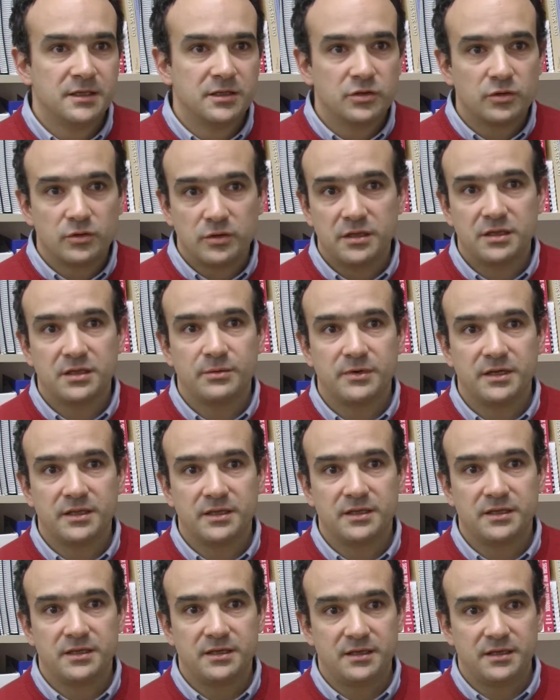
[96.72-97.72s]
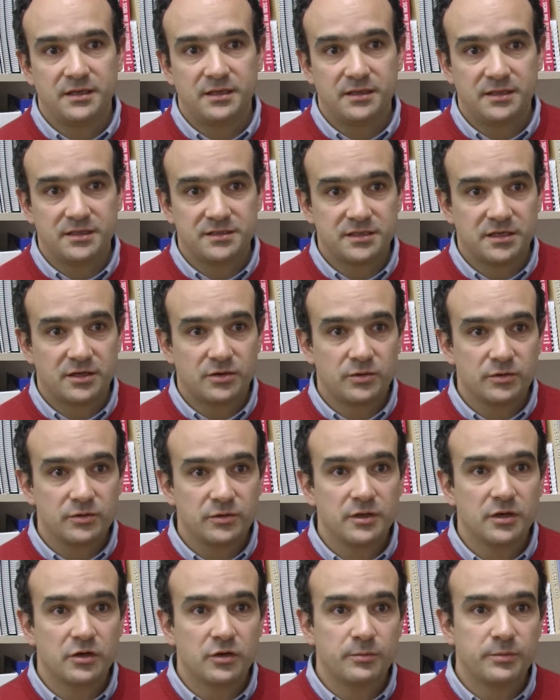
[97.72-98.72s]
todo el tema de desarrollo
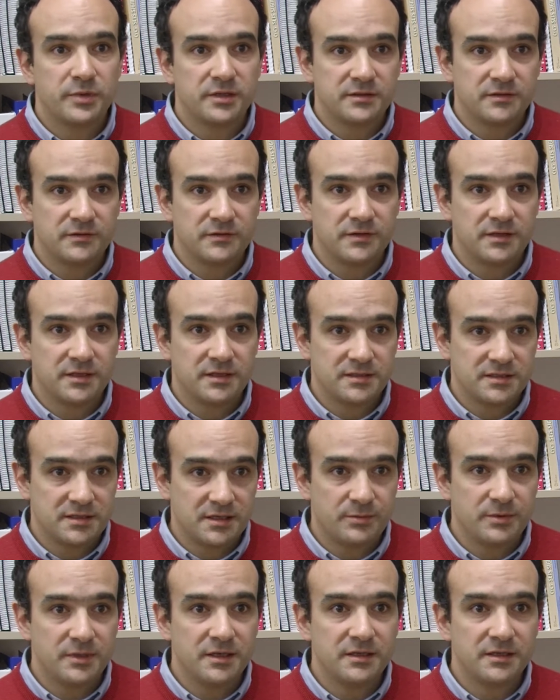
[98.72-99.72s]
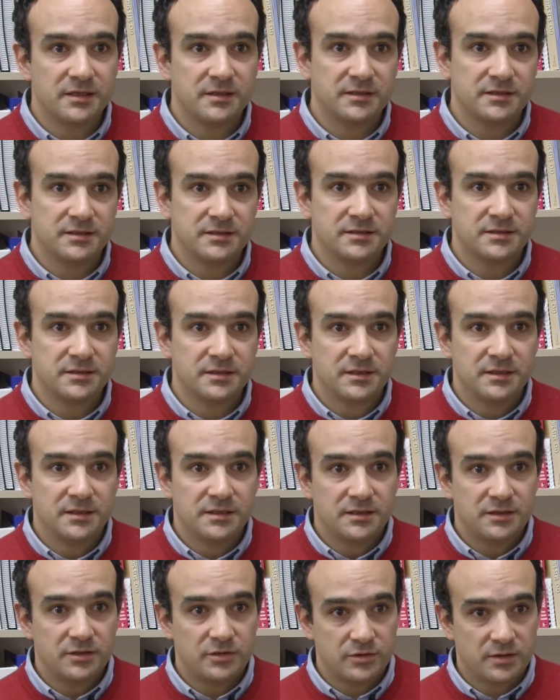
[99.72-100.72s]
de competencias y habilidades,
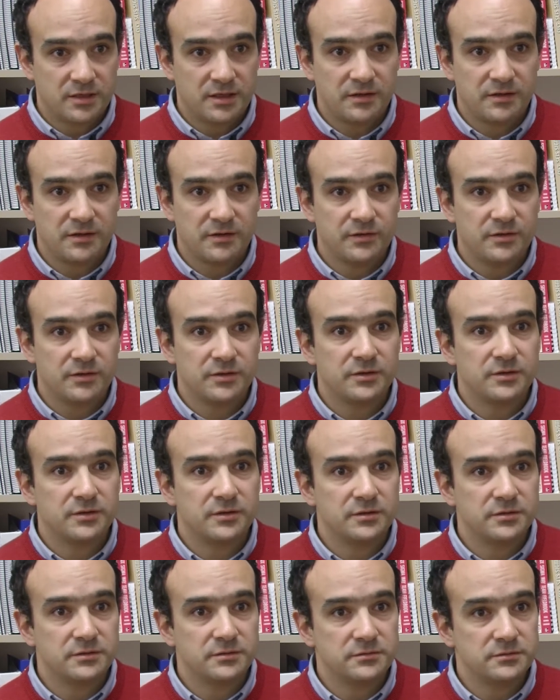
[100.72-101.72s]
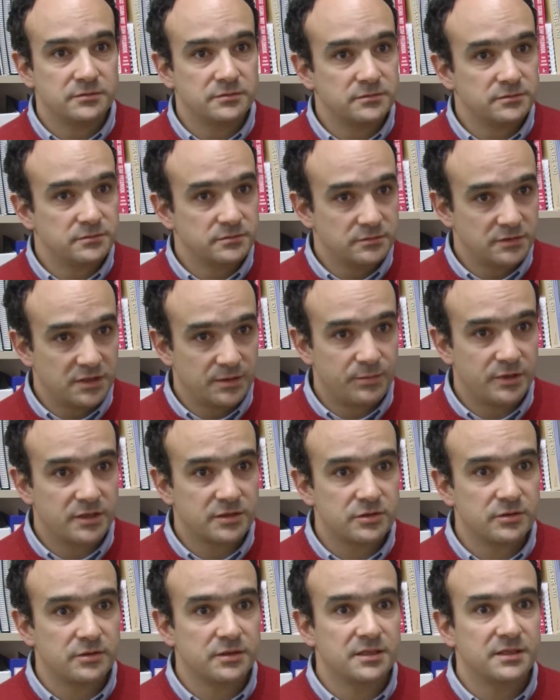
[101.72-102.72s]
de organización de
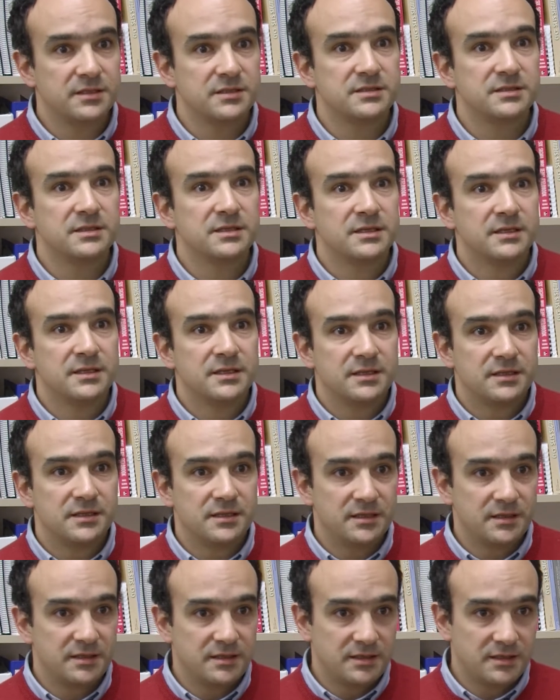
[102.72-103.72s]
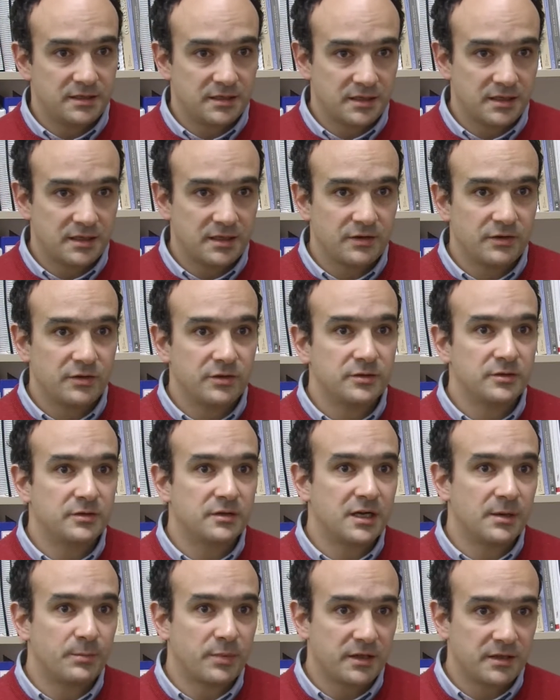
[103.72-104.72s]
personas, de relación,
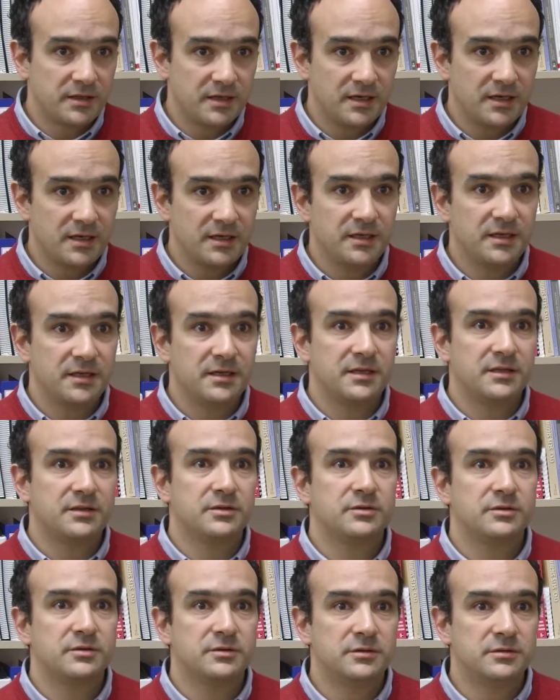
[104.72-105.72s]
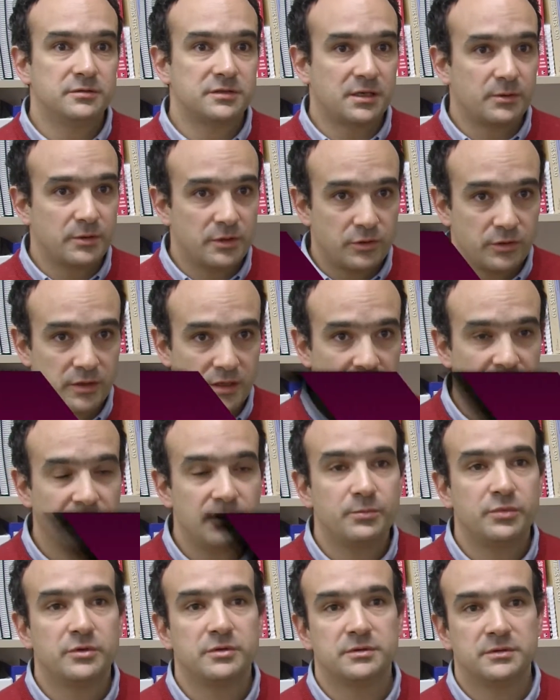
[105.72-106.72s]
capacidad de liderazgo, trabajo en
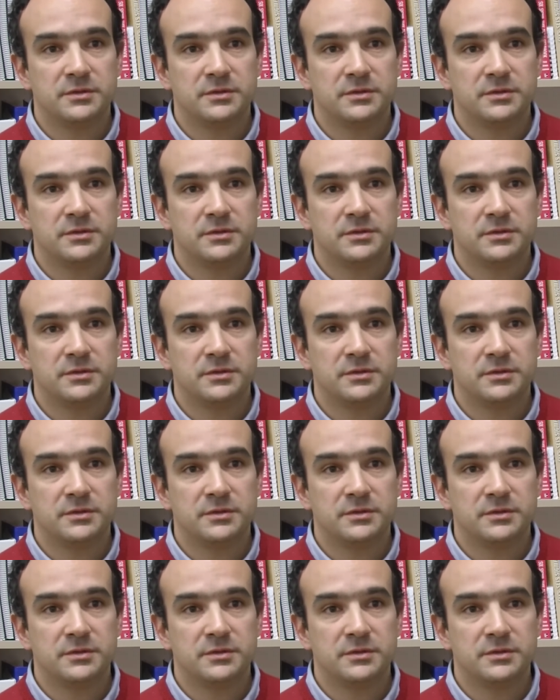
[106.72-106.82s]
equipo.